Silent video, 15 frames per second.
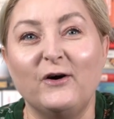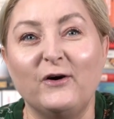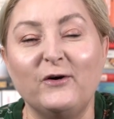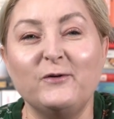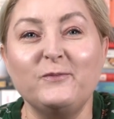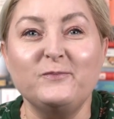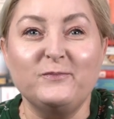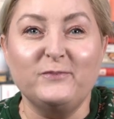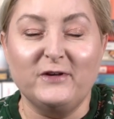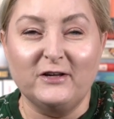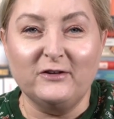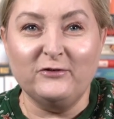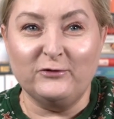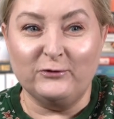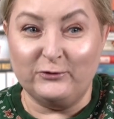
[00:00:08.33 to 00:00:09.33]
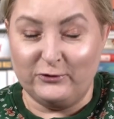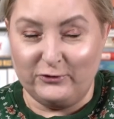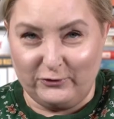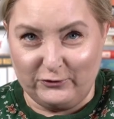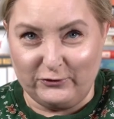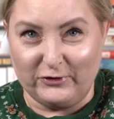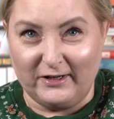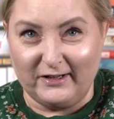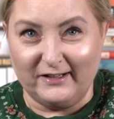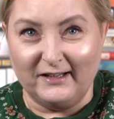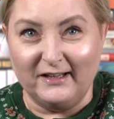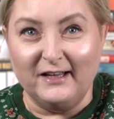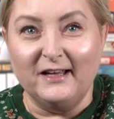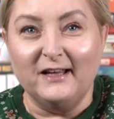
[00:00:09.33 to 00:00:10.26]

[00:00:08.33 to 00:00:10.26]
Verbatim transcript: o pięciu książkach.